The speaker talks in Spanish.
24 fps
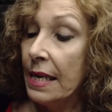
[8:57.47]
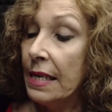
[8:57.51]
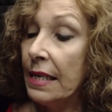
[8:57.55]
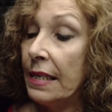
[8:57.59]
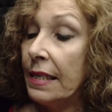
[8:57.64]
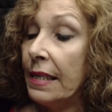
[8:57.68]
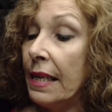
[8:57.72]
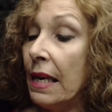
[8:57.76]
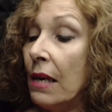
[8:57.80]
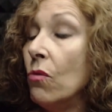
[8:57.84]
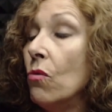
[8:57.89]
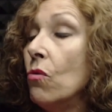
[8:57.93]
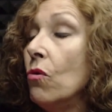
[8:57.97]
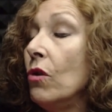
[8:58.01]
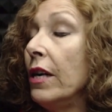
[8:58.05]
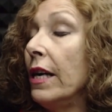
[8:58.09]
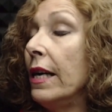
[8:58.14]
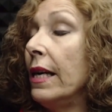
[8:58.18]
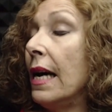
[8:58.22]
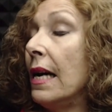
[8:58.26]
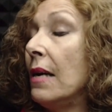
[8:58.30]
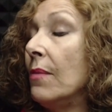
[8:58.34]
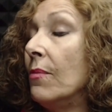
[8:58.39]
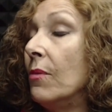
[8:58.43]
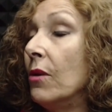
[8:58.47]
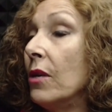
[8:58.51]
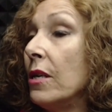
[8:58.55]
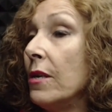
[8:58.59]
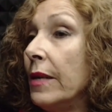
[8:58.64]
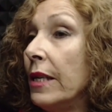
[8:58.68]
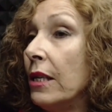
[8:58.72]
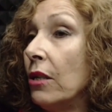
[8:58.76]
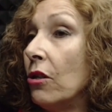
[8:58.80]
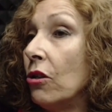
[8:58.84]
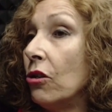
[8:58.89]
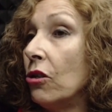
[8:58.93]
se unen al
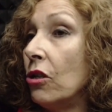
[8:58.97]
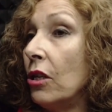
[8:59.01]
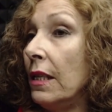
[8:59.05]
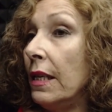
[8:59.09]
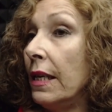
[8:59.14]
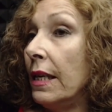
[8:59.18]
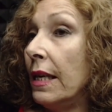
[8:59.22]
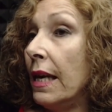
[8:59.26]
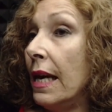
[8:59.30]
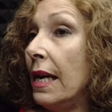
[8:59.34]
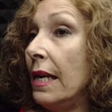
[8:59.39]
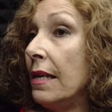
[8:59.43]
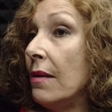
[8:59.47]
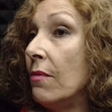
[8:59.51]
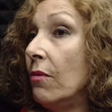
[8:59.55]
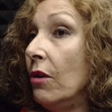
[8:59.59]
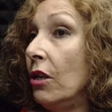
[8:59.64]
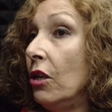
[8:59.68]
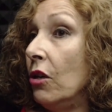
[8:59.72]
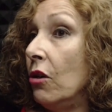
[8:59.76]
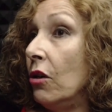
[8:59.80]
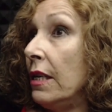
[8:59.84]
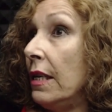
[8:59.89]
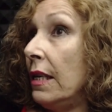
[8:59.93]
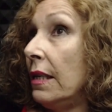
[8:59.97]
movimiento sindical y bueno,